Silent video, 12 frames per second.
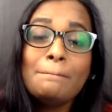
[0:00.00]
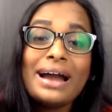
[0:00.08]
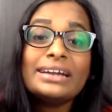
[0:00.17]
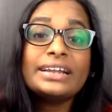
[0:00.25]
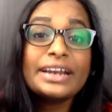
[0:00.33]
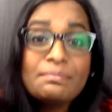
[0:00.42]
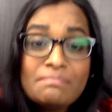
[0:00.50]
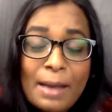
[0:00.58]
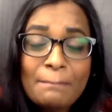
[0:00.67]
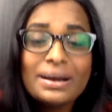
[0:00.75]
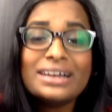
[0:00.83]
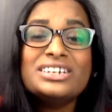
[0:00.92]
பட்
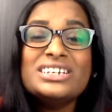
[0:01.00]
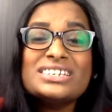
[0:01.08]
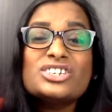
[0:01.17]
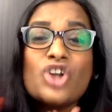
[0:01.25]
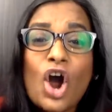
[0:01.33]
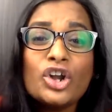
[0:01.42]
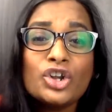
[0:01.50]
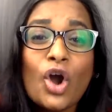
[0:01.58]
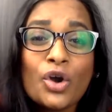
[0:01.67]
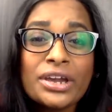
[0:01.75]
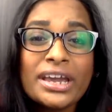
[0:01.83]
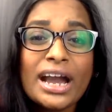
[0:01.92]
ரிமெம்பர் ஷீ இஸ் நாட்
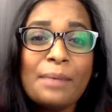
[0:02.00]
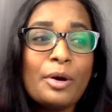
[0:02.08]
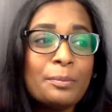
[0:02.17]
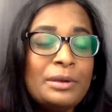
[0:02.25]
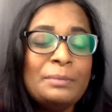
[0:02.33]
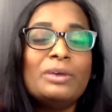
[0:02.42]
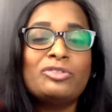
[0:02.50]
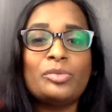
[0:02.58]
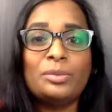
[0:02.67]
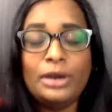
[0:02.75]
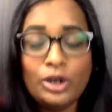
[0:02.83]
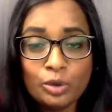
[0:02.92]
டாக்கிங் அபவுட் பீப்புள் ஃப்ரம்
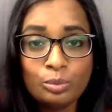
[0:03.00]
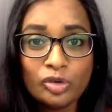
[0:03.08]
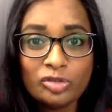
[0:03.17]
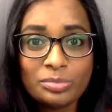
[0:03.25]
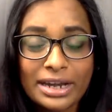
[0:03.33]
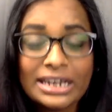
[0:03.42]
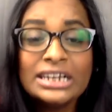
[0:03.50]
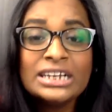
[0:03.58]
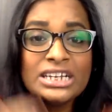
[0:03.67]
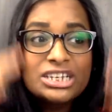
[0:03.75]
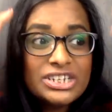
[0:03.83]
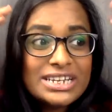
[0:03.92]
த மீ டூ மூவ்மெண்ட்
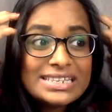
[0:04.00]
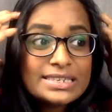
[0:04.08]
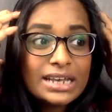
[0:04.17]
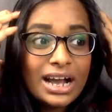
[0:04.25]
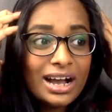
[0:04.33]
ஷீ இஸ்